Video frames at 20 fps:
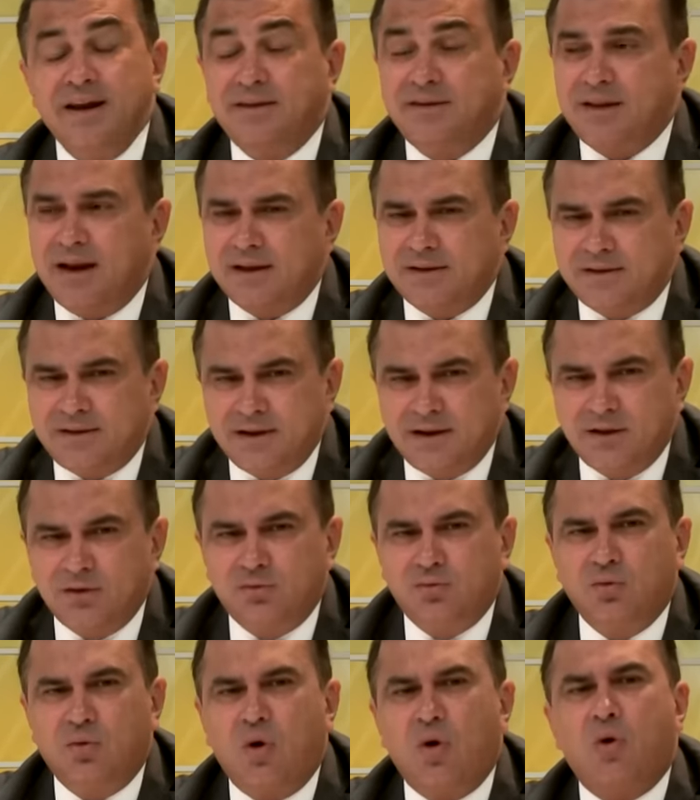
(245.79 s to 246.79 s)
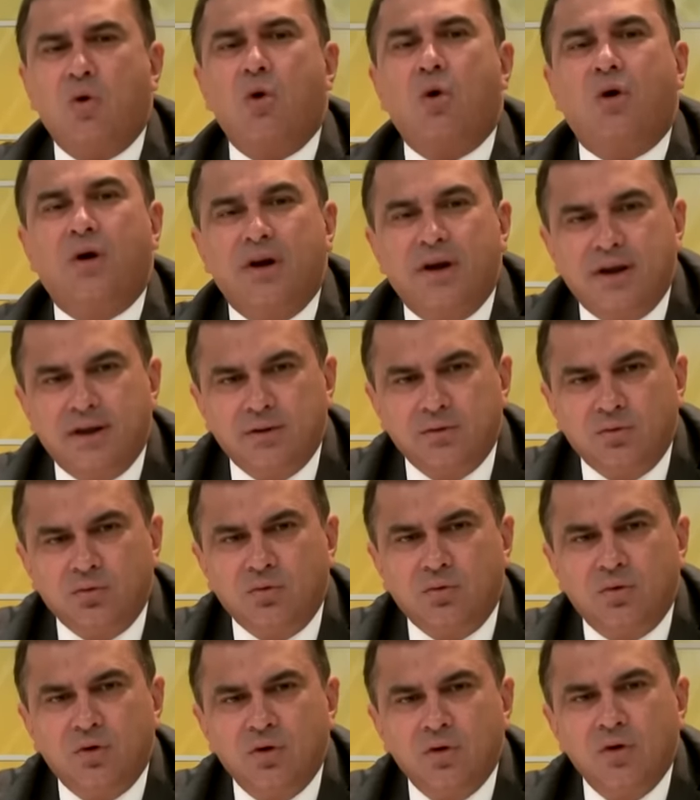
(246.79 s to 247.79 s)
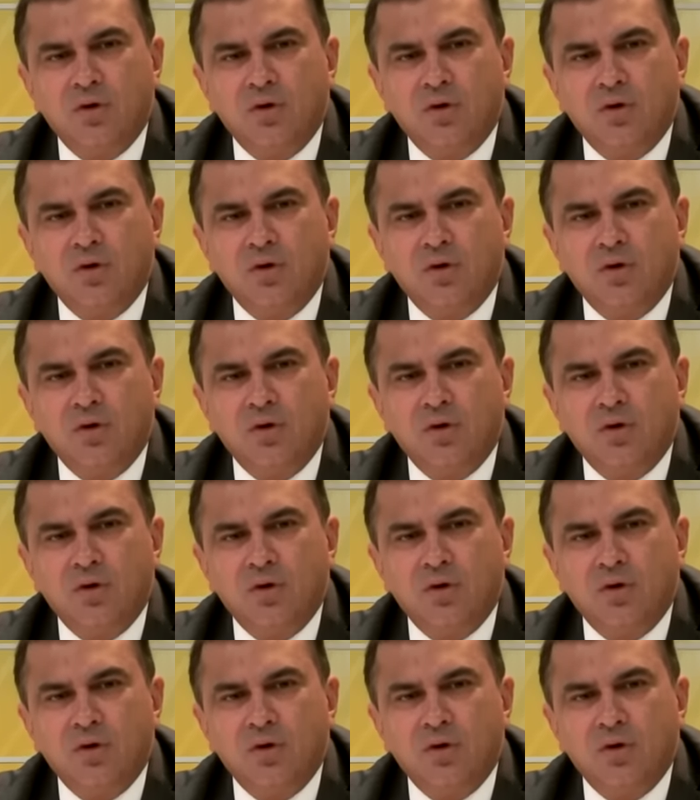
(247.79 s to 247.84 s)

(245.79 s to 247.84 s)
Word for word: Entretanto, ocorrendo